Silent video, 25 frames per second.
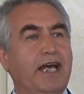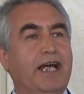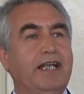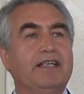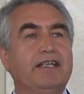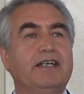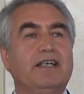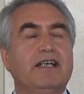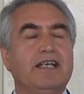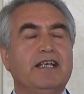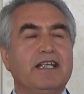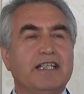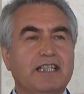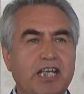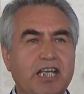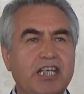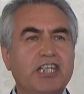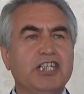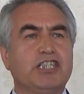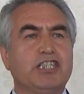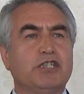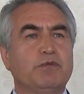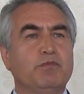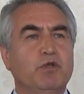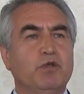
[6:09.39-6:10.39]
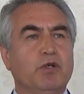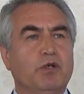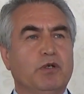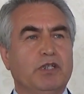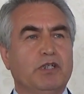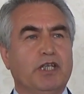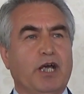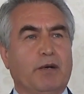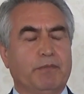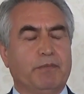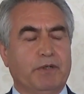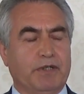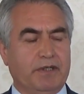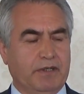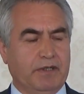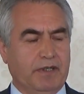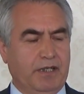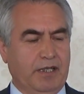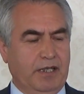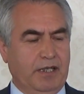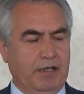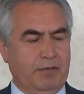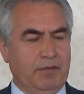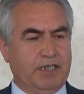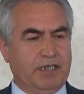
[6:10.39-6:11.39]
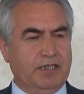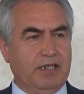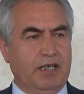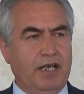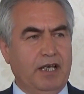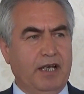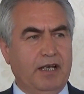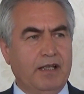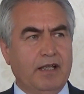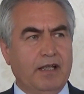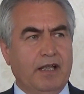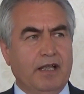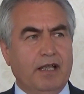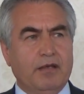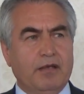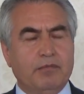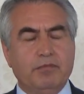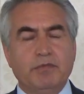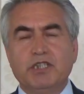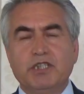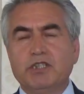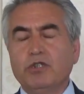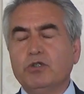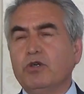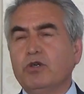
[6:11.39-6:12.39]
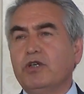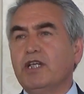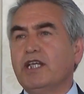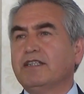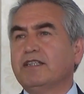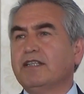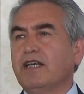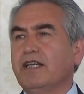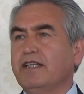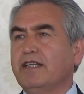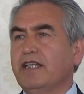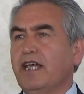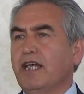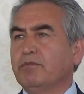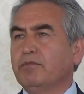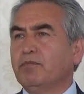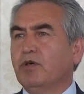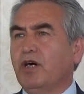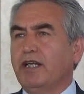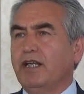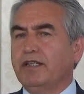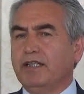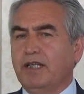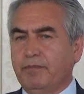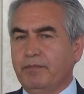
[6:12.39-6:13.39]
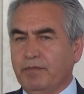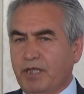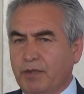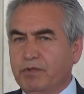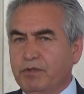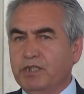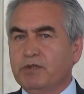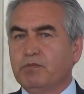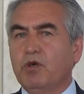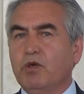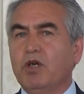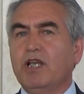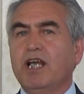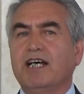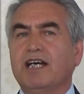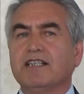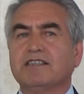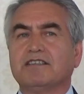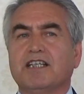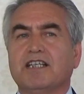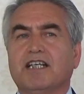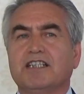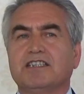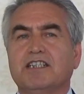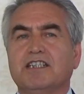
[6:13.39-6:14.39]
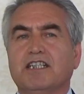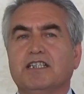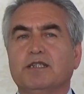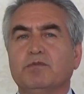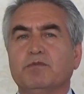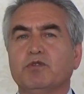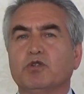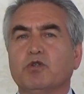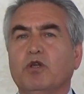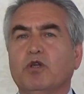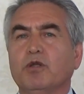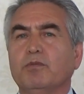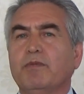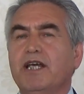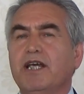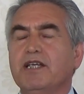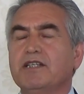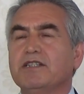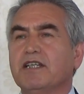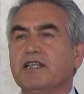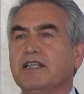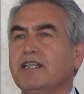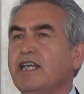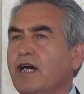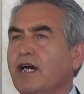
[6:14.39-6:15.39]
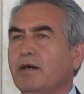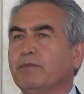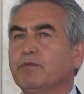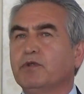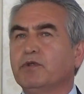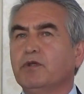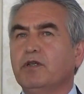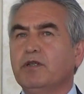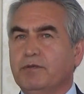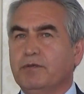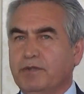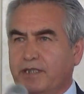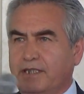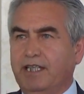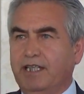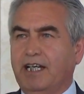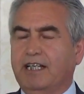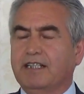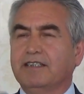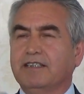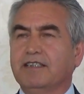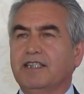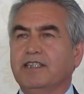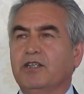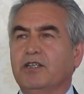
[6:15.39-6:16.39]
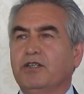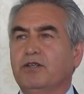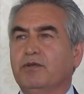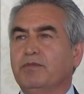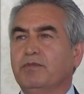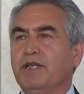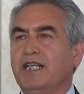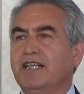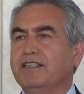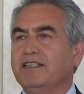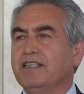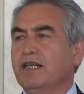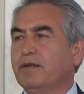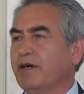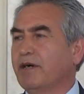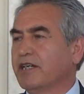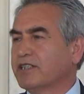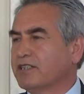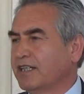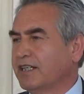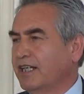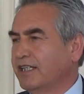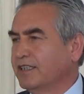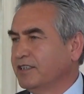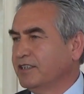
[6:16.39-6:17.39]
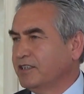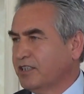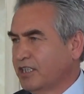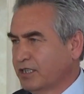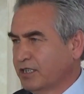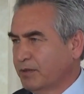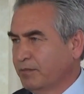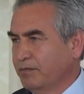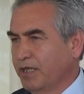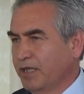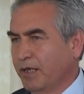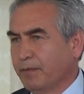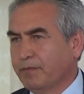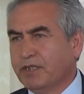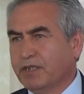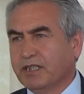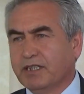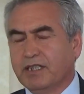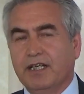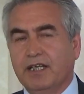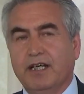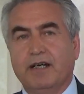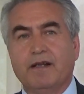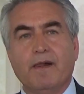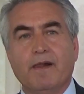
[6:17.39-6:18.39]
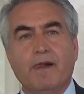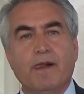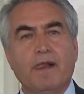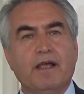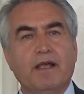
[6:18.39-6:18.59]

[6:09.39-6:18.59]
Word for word: Yani değişmiyor yapı. Mesela bizi yönetenler bu anlamda biz böyle hassasiyetimiz olmayınca ne yapıyor? E, yakında belediye başkanlığı seçimi yaptık ya.